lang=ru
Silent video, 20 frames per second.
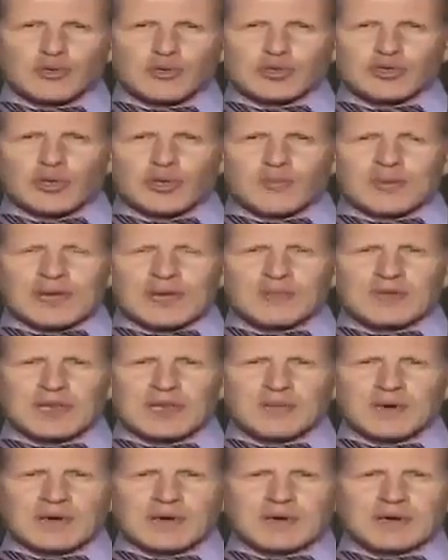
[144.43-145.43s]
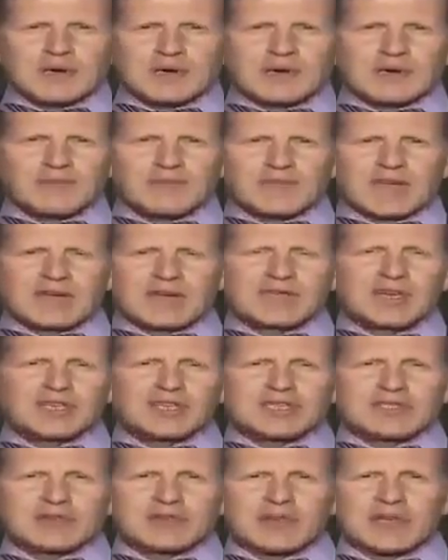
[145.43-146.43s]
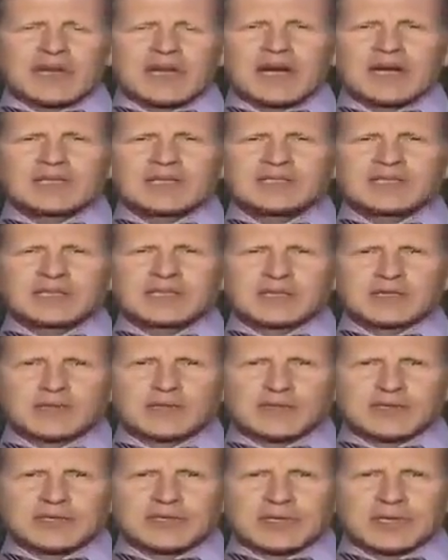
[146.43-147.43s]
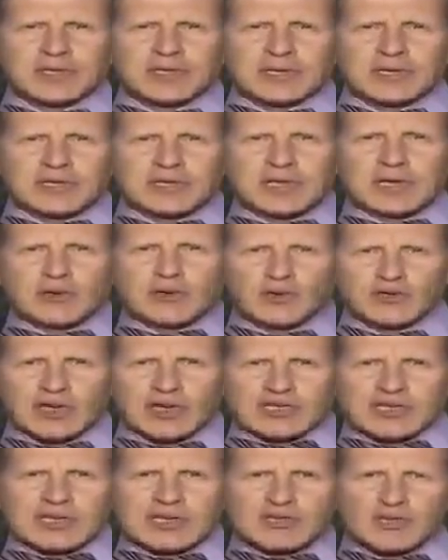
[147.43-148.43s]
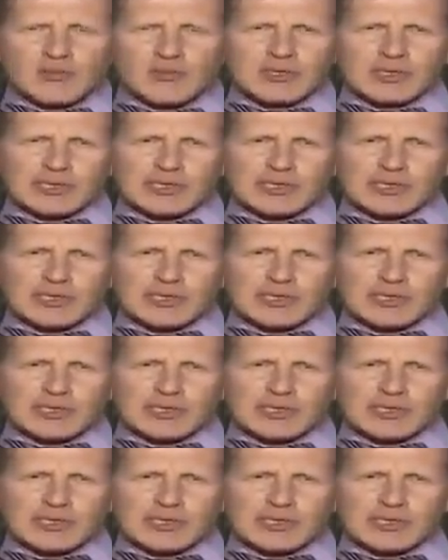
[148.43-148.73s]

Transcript: дискуссию о проблемах э, отечественной IT-индустрии. На отрасль